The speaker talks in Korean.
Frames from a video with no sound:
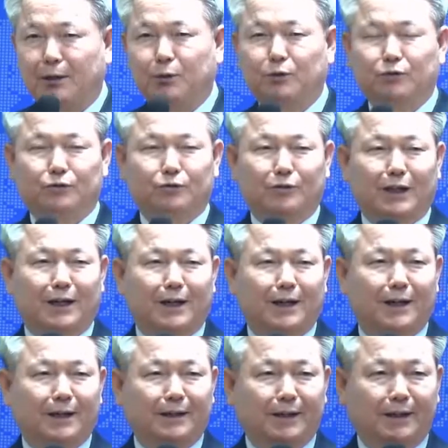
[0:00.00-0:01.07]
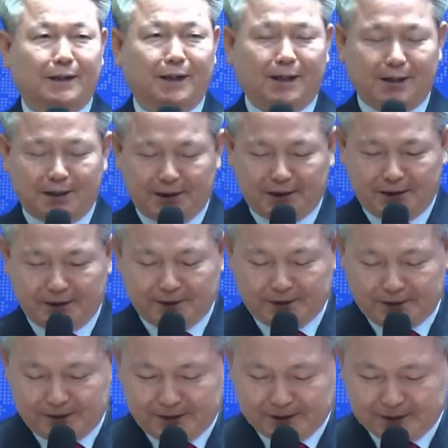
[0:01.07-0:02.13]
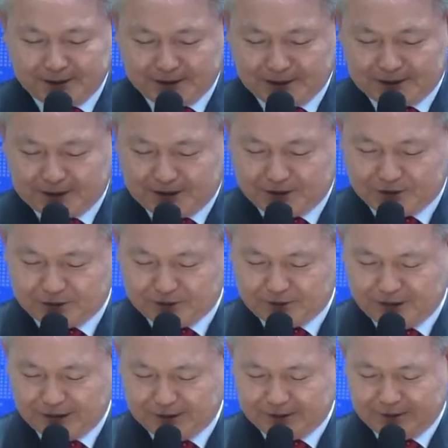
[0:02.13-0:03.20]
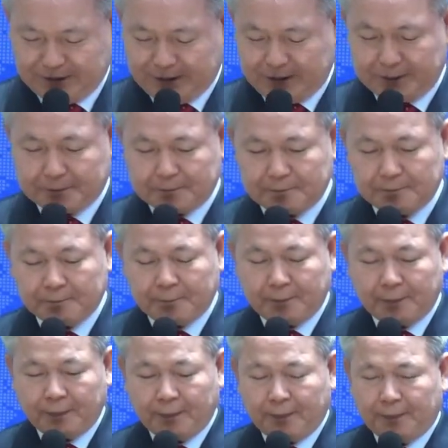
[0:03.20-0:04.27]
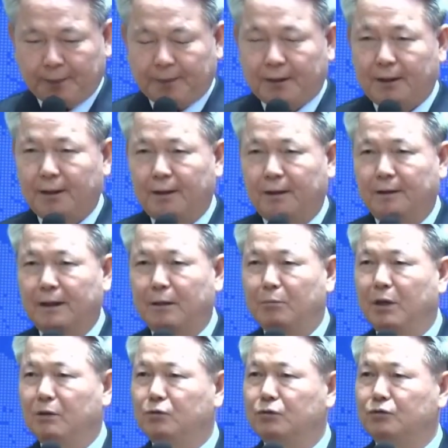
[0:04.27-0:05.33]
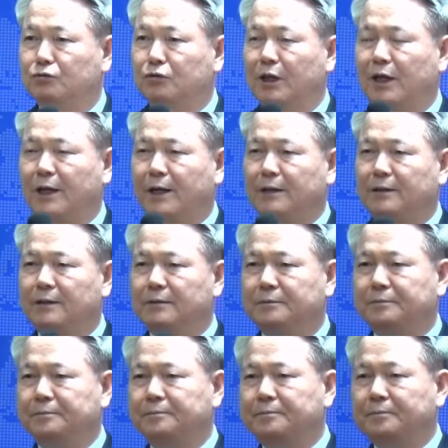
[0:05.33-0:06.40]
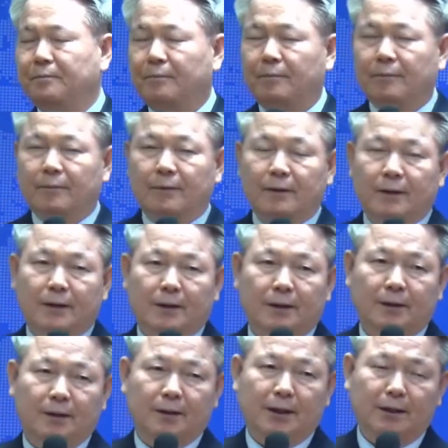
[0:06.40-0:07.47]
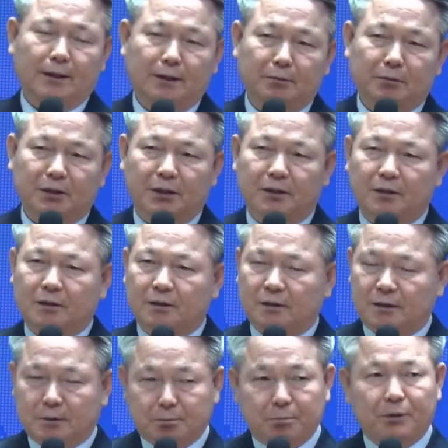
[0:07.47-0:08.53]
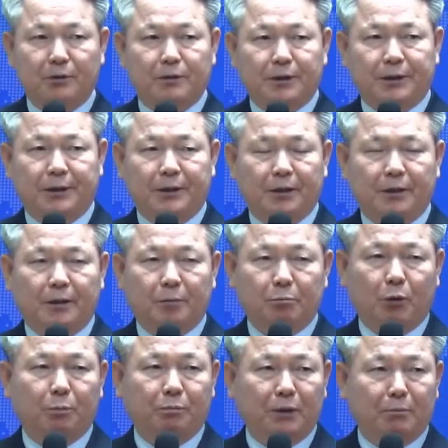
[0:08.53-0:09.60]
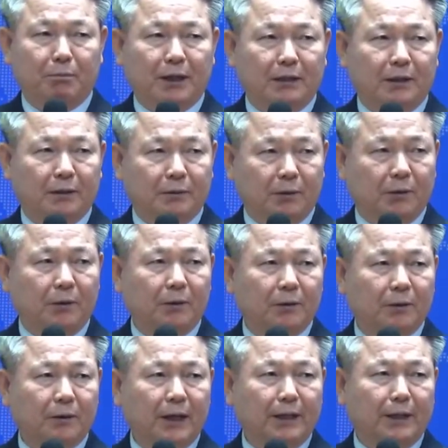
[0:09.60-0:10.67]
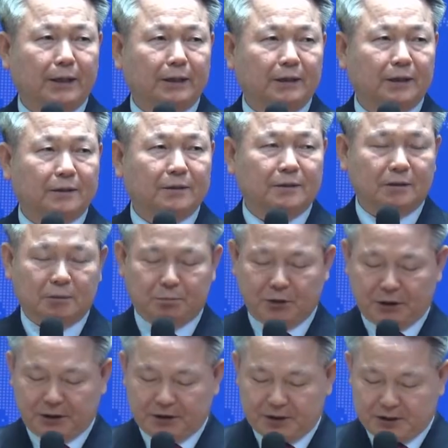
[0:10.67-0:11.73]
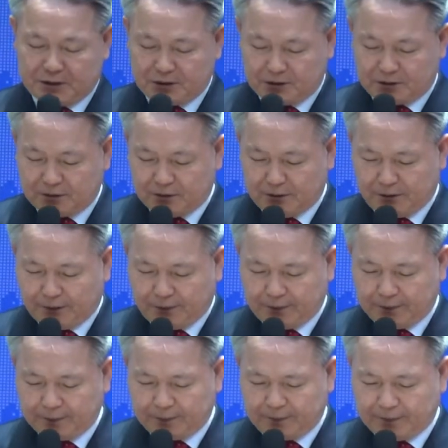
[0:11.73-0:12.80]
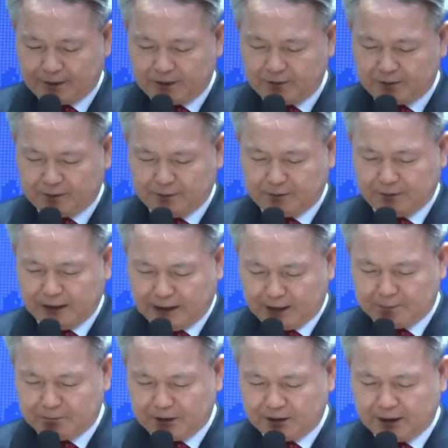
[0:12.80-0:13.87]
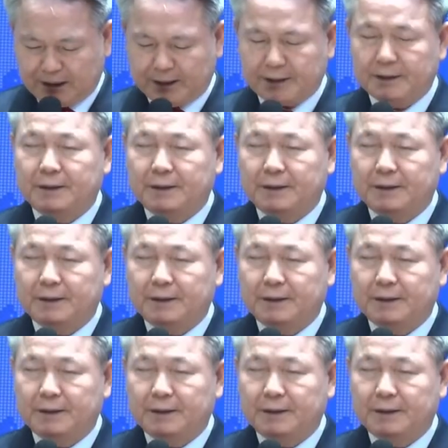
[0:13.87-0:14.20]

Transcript: 남한국 유다에 대한 얘기를 제가 자주 하는데 남한국 유다는 어, 하나님께 특별히 뽑힌 바되고 하나님께서 특별히 쓰셨던 음, 그런 나라입니다.